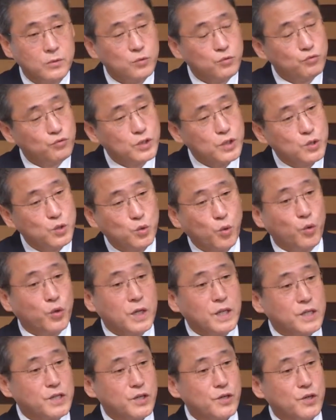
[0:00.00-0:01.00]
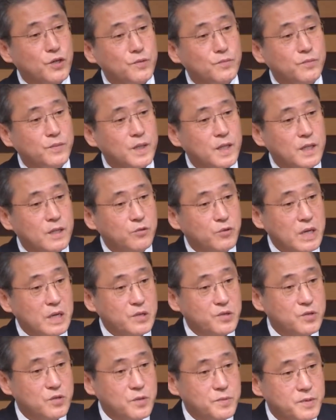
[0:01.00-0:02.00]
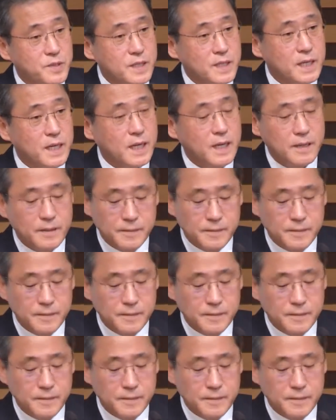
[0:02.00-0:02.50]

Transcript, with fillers: 우리도 독일처럼 될 수 없을까?